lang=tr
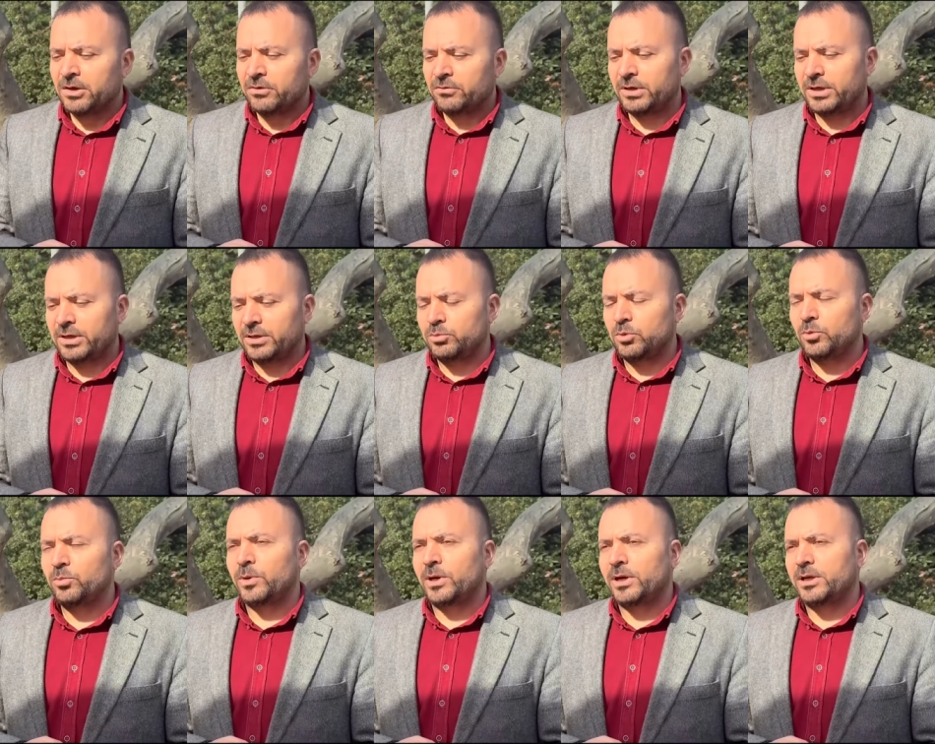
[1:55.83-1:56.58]
Ve
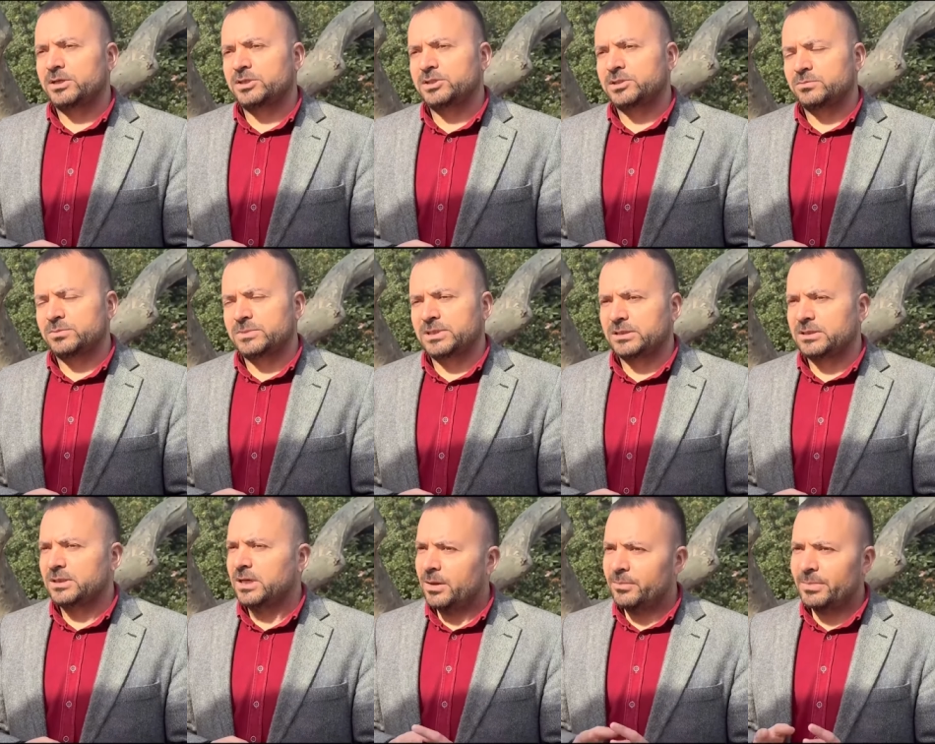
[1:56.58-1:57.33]
bu
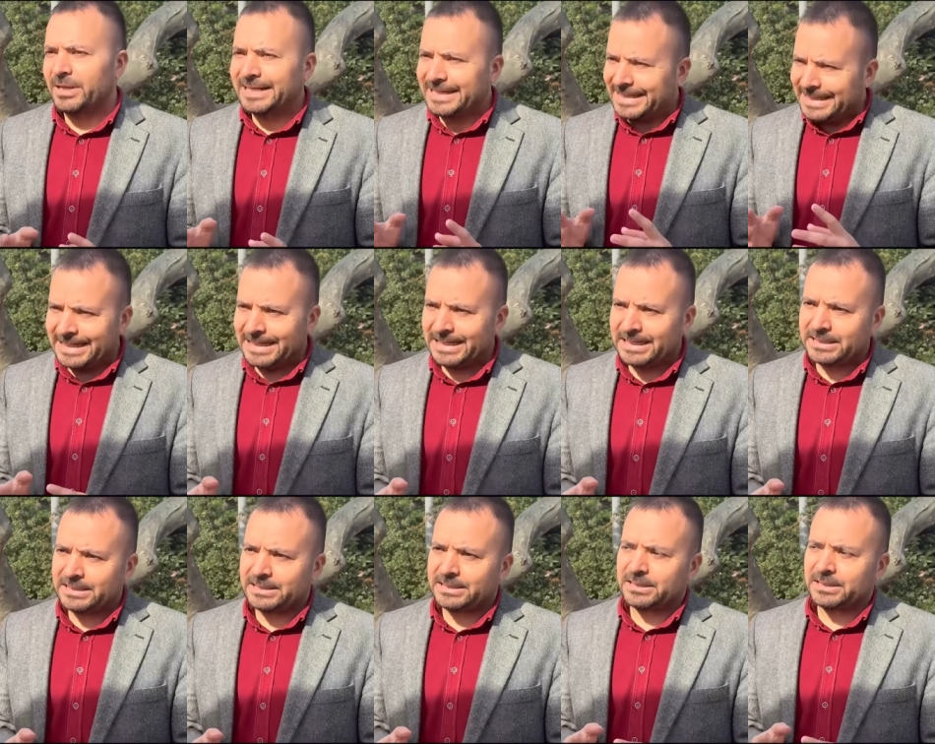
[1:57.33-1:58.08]
paylaşımların hemen
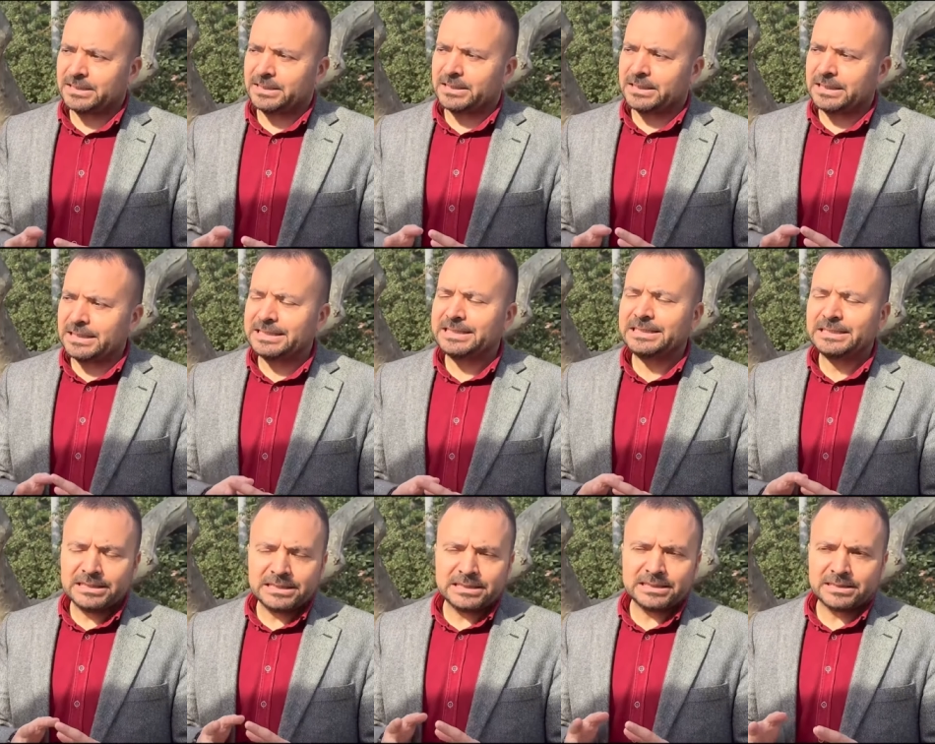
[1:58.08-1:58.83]
ilk
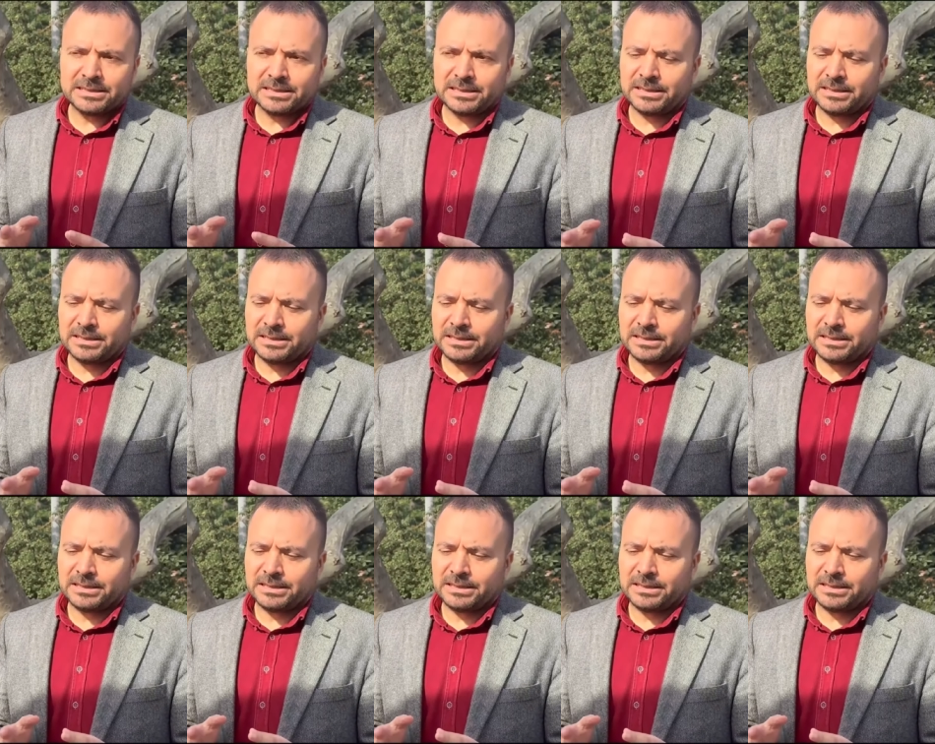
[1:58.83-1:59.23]
ilkinin e,